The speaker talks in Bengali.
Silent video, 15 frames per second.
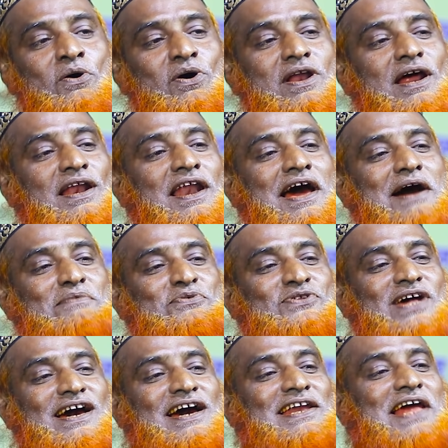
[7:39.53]
ওরা না
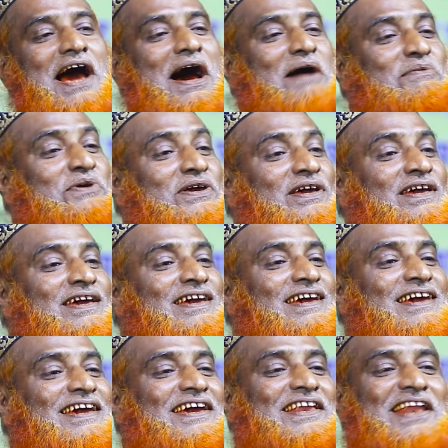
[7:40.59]
বুঝে খালি
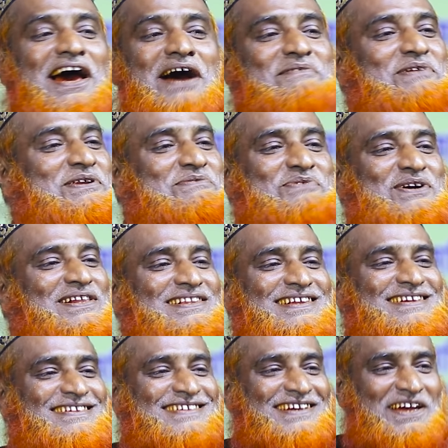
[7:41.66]
আমিন আমিন
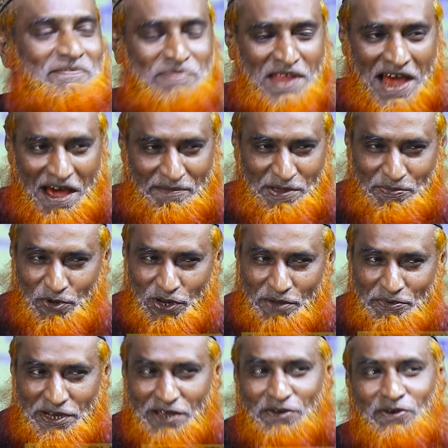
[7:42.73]
বলতেছে আমি মনে
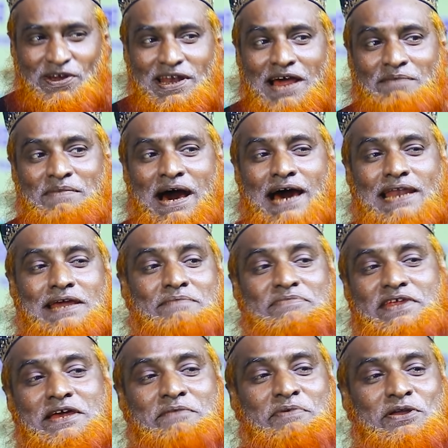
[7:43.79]
মনে কইলাম
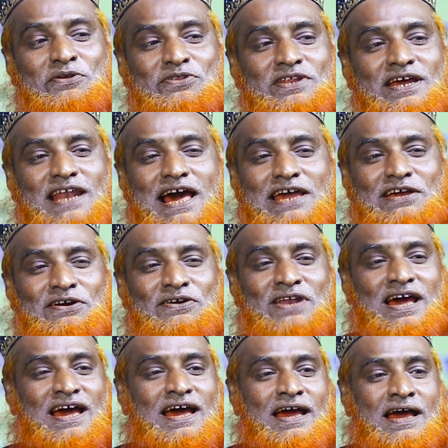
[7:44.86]
আলেমদের বিরুদ্ধে লাগো
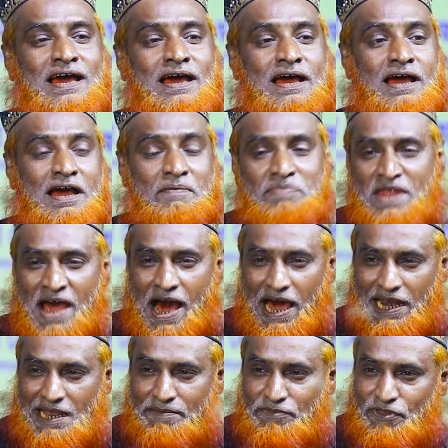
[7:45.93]
না
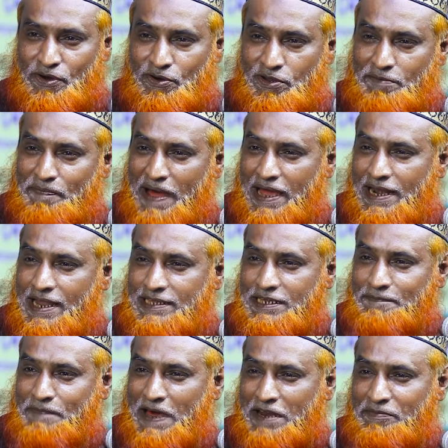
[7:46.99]
আলেম যখন
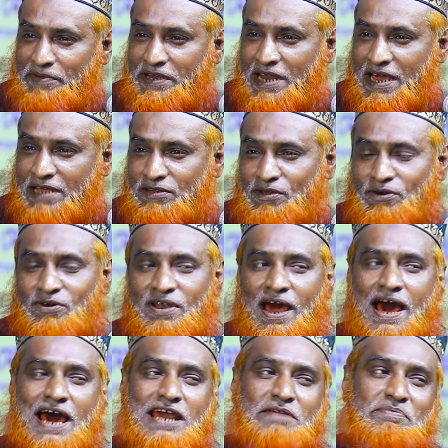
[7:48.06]
বাংলাতে পারবে না তখন
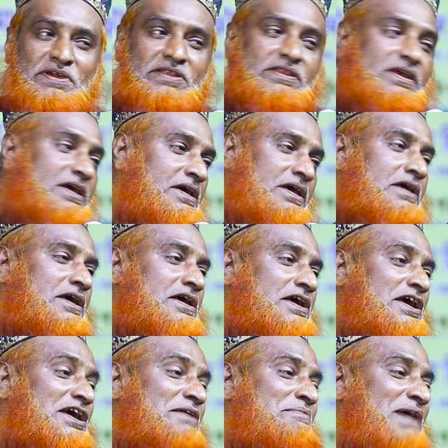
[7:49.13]
আরবিতে
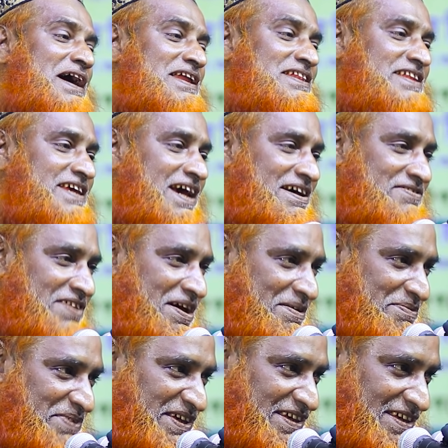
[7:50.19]
মার দিয়া
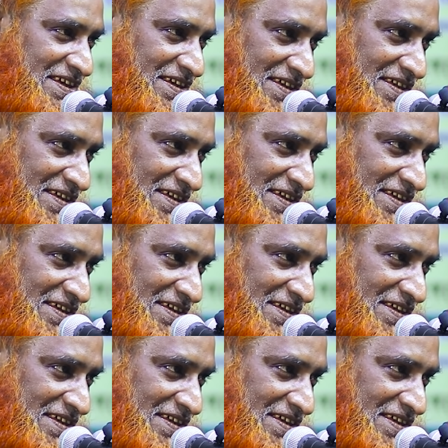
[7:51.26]
যাবে